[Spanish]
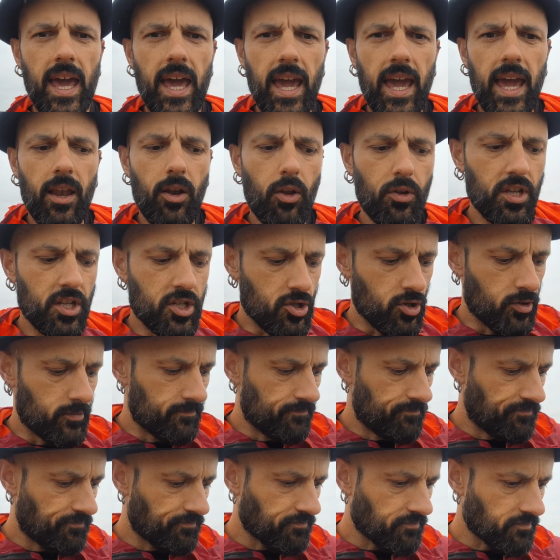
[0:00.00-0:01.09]
eh, lo dicho,
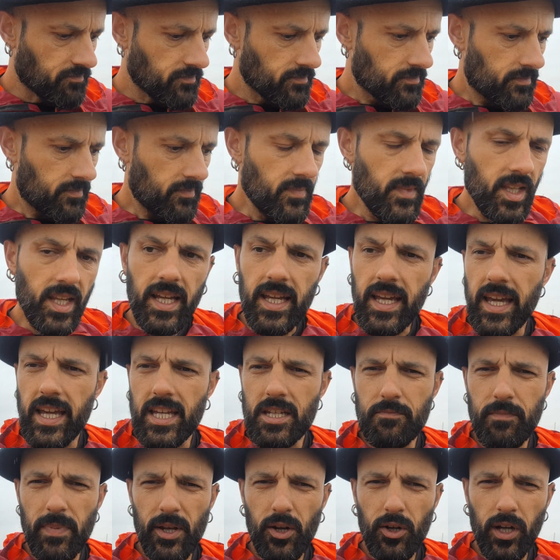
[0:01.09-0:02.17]

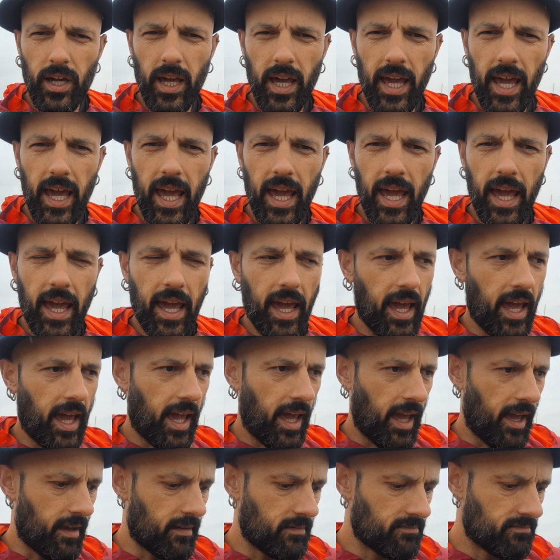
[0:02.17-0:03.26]
espero
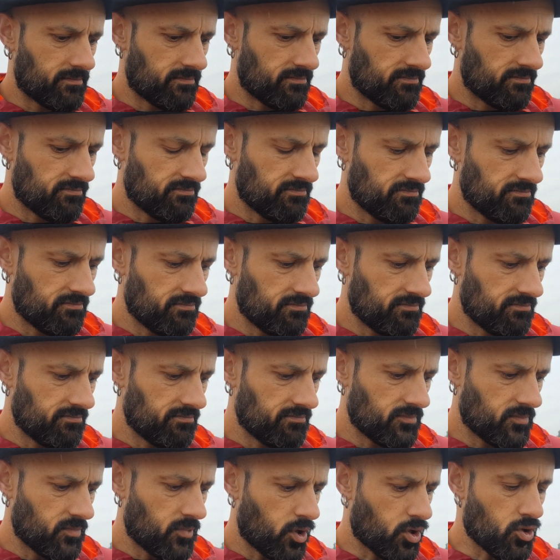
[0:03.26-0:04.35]
que
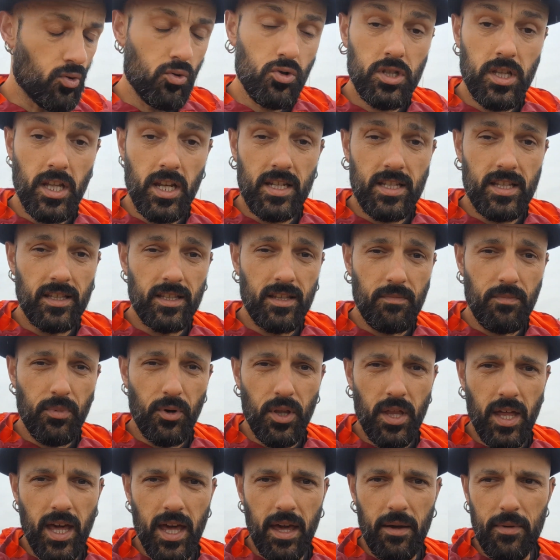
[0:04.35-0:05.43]
os gusten este
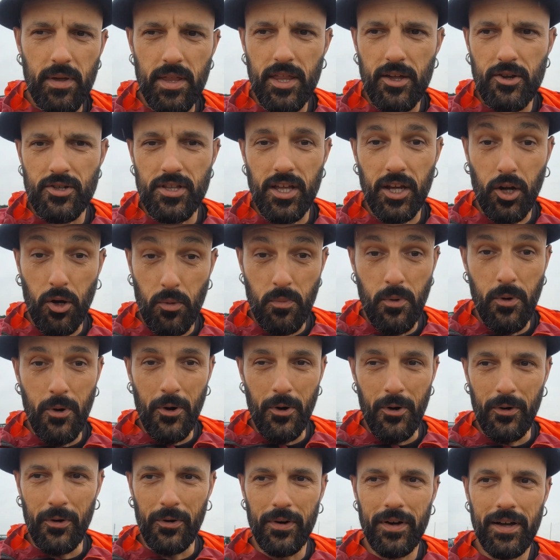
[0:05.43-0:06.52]
tipo de vídeos, de
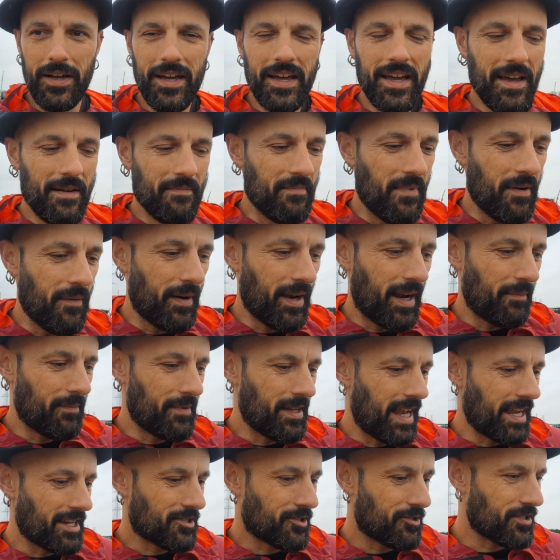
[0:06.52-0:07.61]
cómo me van a mí
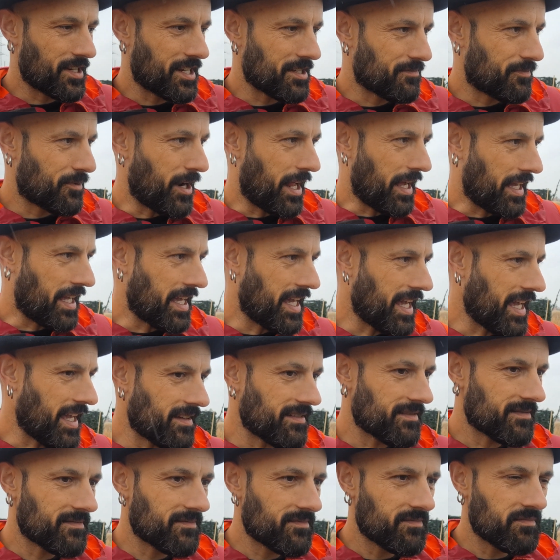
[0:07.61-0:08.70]
las cosas por
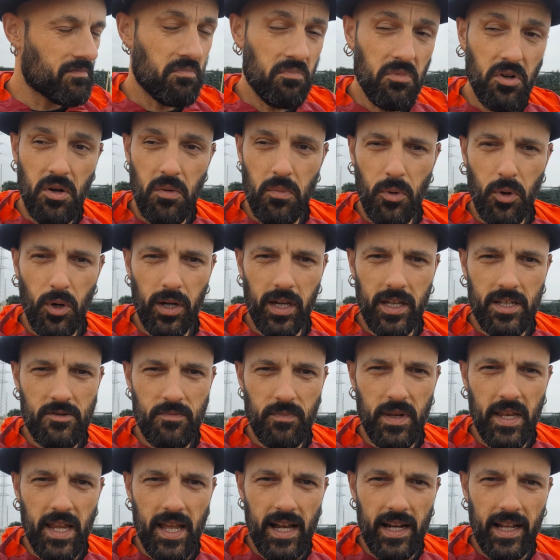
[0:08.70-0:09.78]
aquí. puedo que
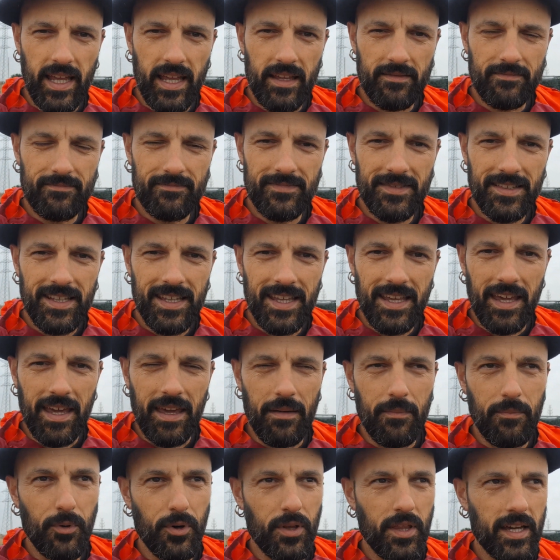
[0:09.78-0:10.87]
inspire a alguien
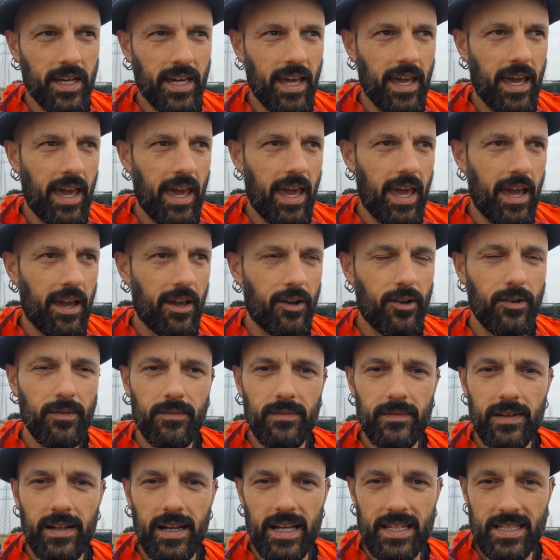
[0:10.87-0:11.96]
y puede que
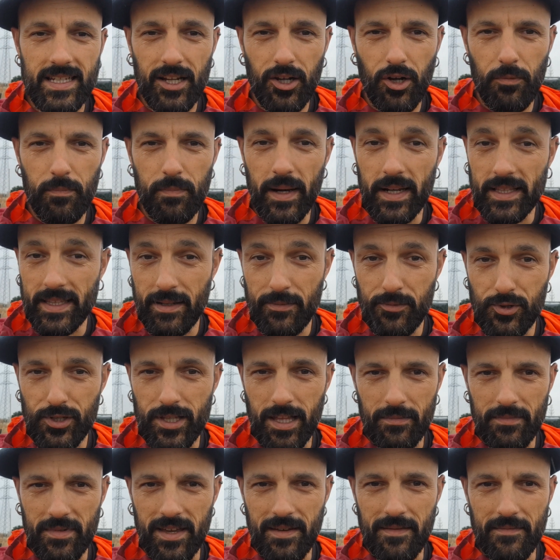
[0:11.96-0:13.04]
así compartamos
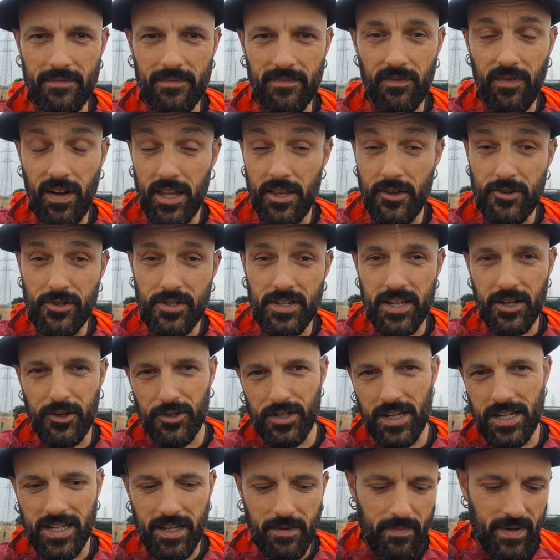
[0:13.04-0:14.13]
también fallos y
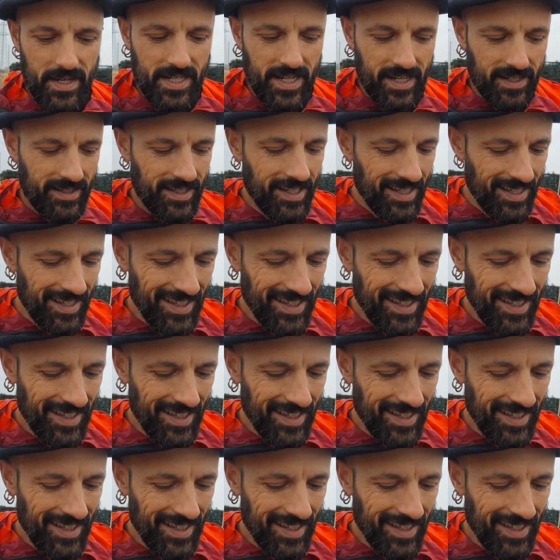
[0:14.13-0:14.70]
cosas que pasan.